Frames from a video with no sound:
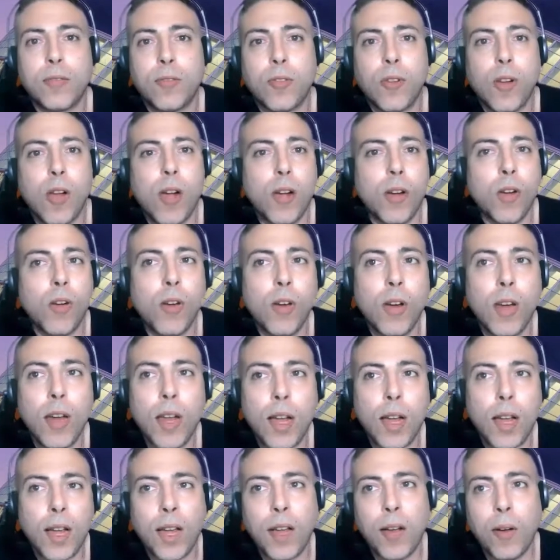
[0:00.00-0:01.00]

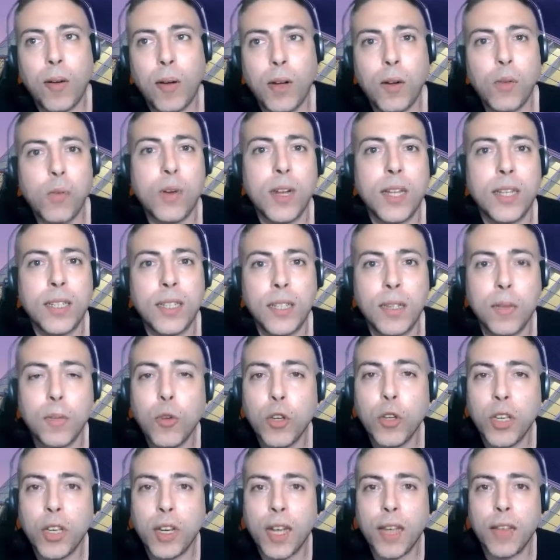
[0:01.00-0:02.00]
Coca-Cola o alguna así
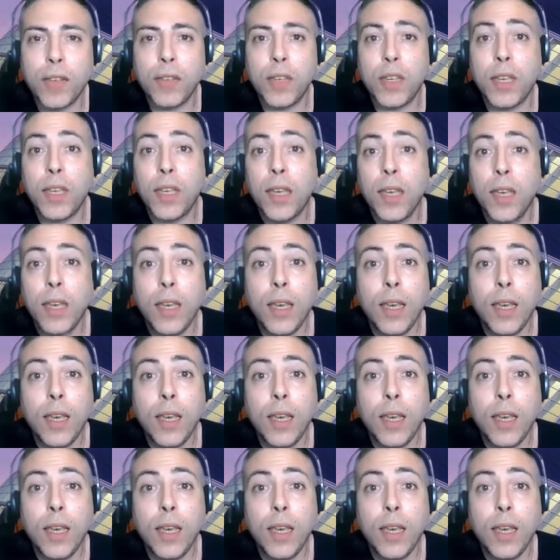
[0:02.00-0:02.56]
muy grande,